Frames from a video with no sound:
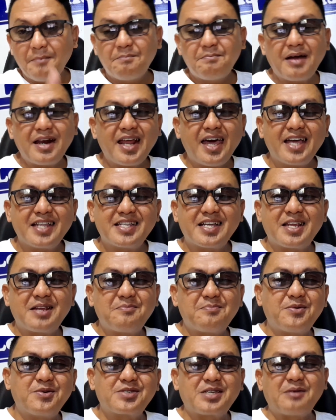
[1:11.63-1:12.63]
Palike na
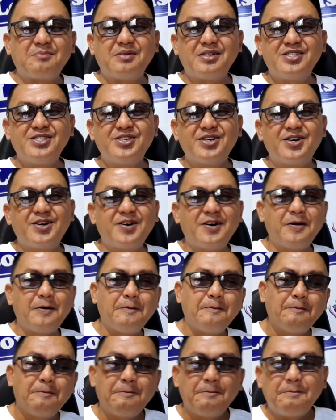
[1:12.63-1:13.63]
rin po sa video.
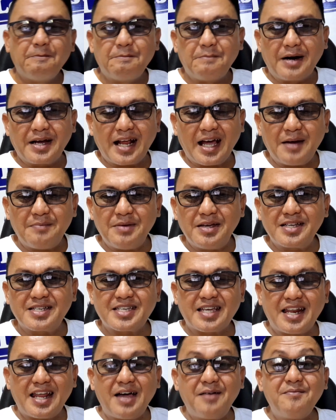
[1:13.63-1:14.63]
Maraming
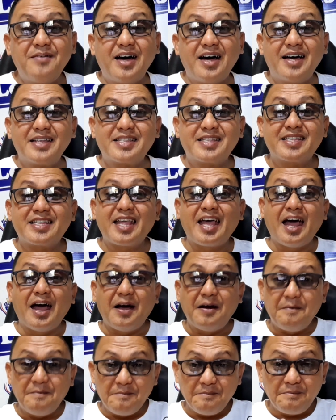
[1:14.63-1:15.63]
salamat.
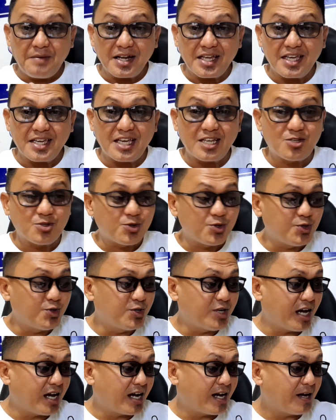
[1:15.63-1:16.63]

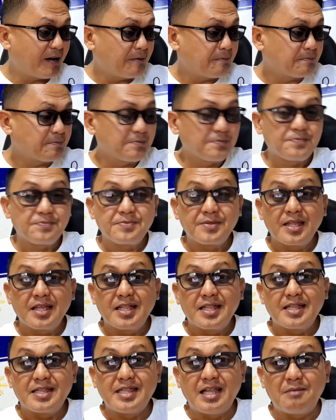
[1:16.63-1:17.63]
Makikisuyo lang.
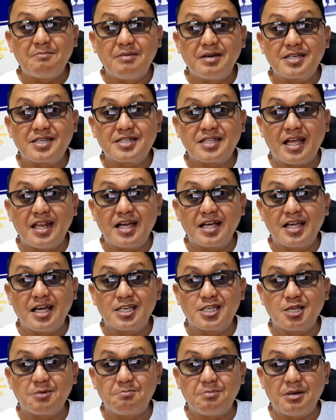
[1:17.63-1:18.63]
The best
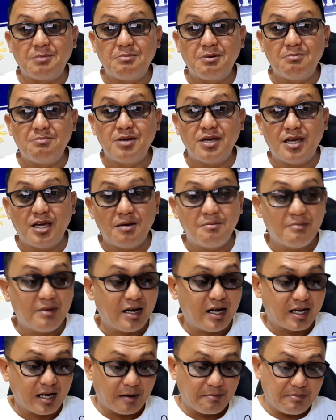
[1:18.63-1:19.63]
talaga si PBBM
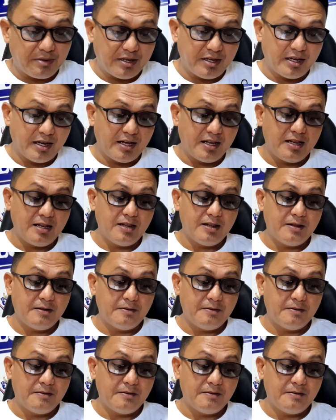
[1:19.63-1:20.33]
mga ka-PL.